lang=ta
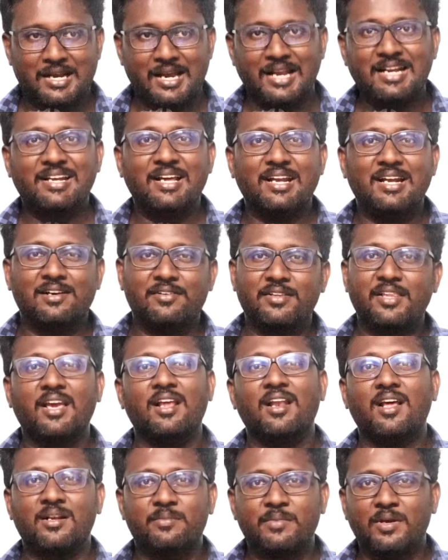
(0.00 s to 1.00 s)
கண்டென்ட்டை வந்து
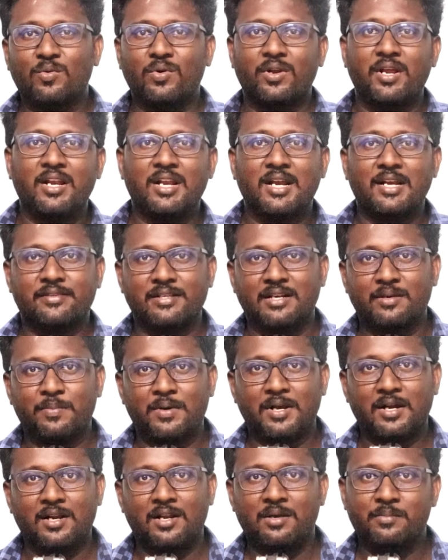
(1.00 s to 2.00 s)
எல்லாருமே ஒரே நேரத்தில்
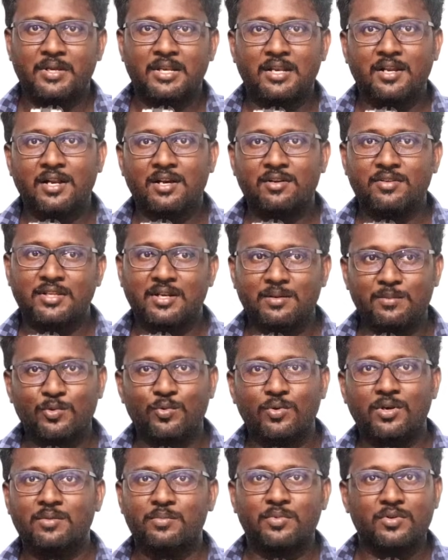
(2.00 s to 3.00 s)
பார்க்கலாம் இல்லைனா வந்து நம்ம
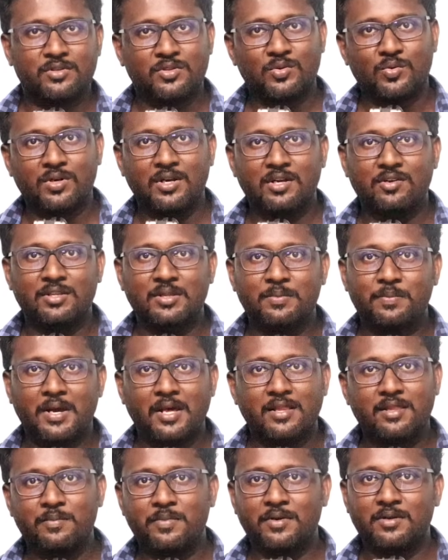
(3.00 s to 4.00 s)
உள்ளே போகிறதுக்குள்ளே வந்து
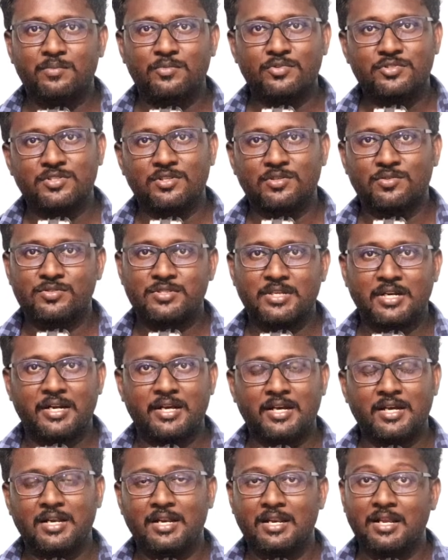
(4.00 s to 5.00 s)
பாதி படம் முடிச்சிருக்கும் சில
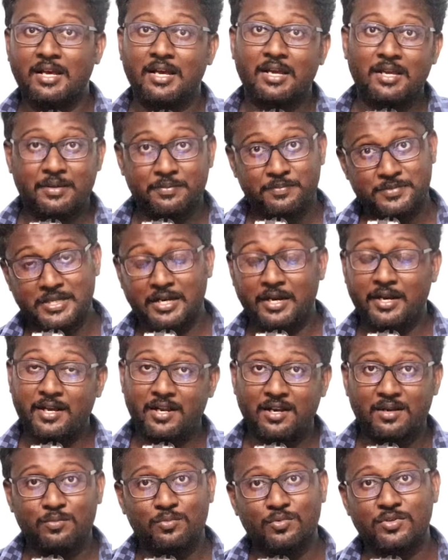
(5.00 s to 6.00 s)
இடங்களில் சில
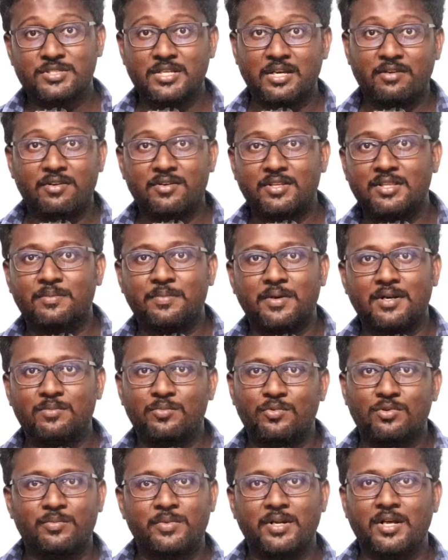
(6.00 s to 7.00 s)
இடங்களில் முழுசாகவே வந்து
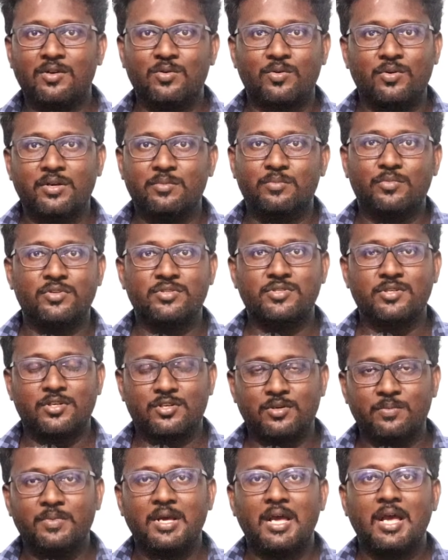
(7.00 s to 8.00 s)
படம் மூணு மணி நேரம் ஓடி
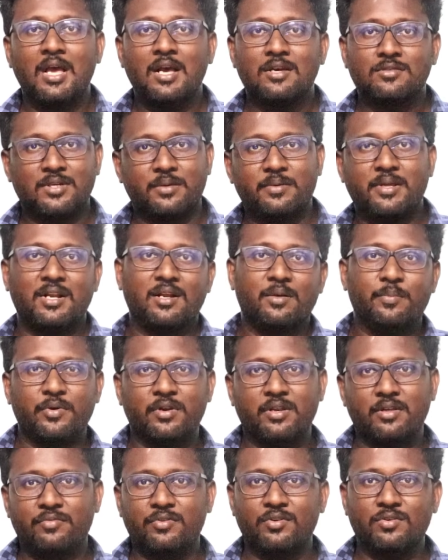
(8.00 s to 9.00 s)
முடிஞ்சிருக்கும் இருக்கும் ஸோ அப்படி இருக்கப்போ
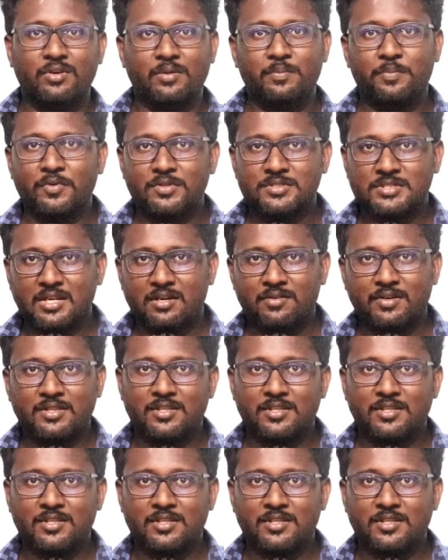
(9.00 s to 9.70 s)
ரிவ்யூ ரிப்போர்ட்ஸ்லாம்